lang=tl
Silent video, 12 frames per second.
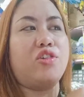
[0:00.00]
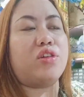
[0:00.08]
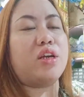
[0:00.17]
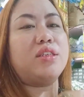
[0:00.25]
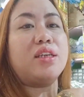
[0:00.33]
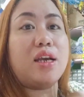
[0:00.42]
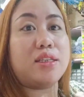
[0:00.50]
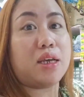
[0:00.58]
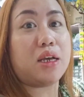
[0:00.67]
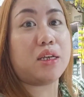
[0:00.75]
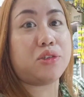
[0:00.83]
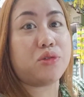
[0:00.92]
kasi nga
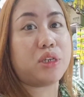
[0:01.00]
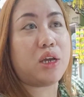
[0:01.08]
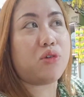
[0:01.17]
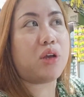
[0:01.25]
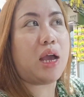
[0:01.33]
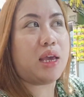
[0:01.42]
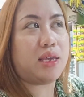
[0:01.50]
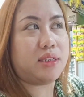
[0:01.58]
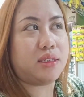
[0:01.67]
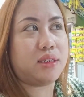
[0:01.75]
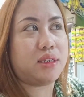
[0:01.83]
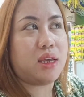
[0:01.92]
sa Surigao
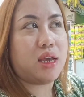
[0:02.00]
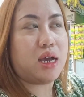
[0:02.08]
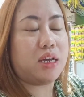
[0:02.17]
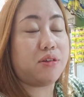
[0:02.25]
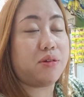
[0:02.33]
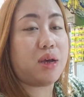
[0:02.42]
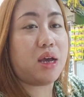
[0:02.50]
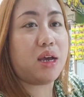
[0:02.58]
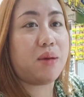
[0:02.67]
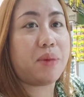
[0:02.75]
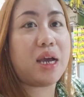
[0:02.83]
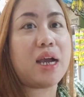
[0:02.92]
guys ano uh,
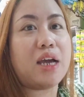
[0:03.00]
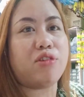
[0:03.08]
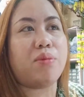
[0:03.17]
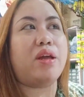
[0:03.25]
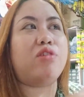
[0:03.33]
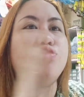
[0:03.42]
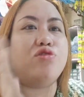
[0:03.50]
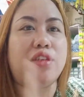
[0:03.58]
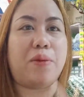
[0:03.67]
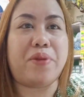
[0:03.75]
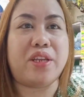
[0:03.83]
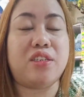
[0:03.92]
ah, makakano naman ako dun
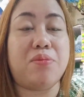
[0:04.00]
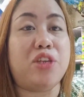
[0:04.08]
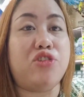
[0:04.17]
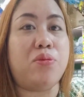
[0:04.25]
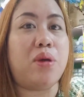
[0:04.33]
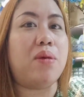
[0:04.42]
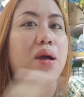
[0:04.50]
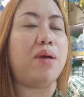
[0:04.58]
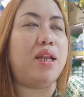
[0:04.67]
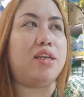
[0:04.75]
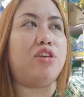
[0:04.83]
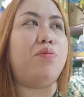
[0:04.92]
sa Prince medyo mababa
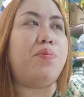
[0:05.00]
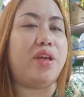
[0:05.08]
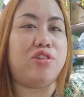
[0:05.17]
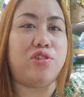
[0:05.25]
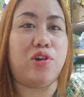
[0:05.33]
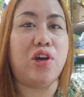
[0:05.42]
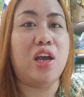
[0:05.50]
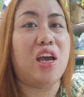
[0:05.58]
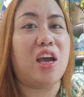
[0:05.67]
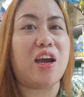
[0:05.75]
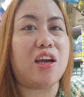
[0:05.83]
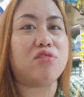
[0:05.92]
lang yung presyo
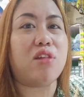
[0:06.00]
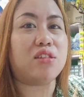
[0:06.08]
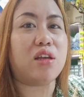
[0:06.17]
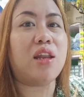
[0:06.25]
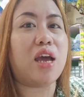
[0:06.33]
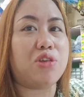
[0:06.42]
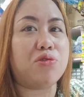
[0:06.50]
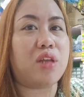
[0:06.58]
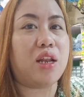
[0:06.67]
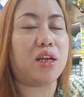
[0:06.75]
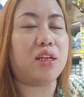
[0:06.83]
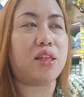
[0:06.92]
ang kaso lang ang layo
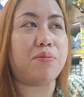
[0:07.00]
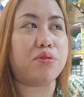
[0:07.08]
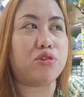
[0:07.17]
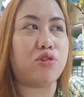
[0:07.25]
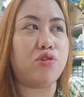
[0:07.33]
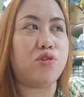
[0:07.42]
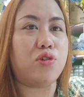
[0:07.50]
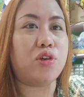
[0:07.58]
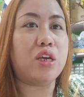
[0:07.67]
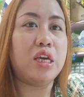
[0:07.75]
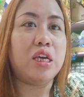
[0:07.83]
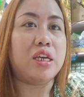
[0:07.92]
talaga tapos kung
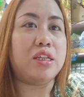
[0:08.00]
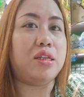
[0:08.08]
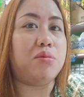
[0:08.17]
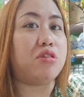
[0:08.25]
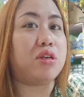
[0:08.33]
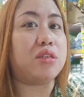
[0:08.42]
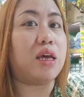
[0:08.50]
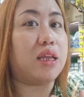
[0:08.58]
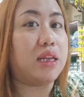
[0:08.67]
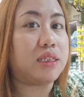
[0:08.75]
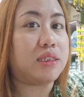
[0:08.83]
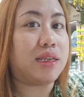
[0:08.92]
hindi mo
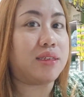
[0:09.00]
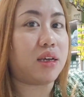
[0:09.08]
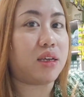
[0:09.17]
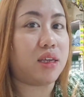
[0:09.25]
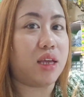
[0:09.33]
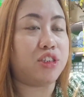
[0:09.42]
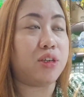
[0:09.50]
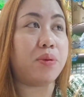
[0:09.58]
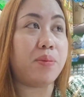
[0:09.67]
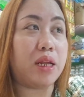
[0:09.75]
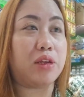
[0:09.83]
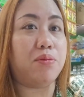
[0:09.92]
sariling sasakyan
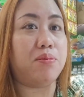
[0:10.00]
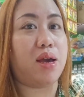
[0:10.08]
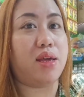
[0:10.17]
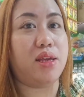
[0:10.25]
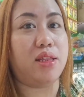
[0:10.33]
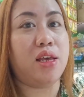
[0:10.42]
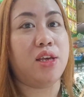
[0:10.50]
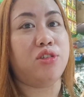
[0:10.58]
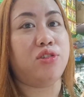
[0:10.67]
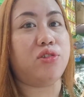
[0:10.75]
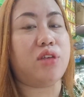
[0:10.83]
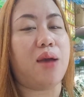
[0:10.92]
syempre malaki yung bayad
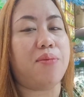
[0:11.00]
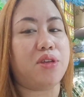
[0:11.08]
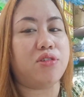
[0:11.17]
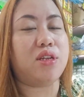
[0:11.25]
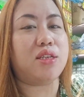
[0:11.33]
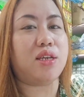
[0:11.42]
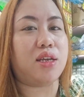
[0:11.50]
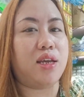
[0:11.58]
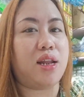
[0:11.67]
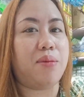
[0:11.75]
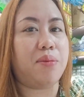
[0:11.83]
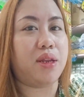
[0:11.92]
so sa amin yung
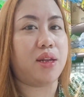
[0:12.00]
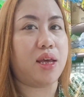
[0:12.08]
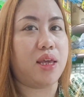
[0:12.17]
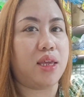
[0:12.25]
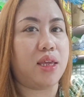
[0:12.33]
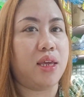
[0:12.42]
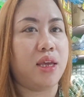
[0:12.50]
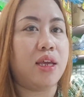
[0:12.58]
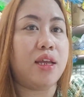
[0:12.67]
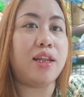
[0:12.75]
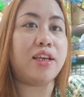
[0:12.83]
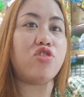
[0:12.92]
sinasakyan namin ay
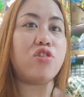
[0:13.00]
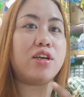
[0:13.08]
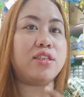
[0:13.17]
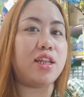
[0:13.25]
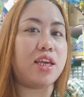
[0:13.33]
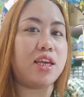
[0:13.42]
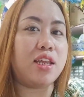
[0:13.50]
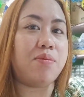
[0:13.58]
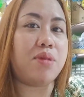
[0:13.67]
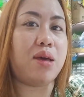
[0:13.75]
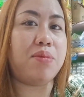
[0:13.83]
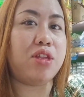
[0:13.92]
linggo kasi
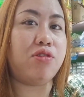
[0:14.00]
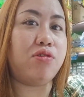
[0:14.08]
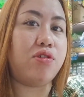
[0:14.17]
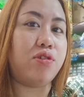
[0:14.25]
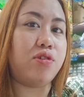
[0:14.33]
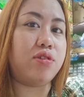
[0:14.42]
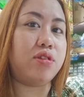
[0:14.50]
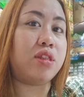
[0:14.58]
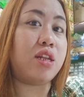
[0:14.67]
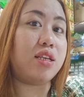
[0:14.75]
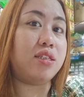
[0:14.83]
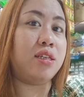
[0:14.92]
nahihiram namin yung
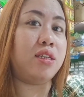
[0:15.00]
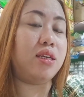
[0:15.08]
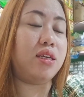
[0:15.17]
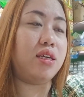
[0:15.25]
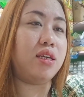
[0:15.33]
tricy ni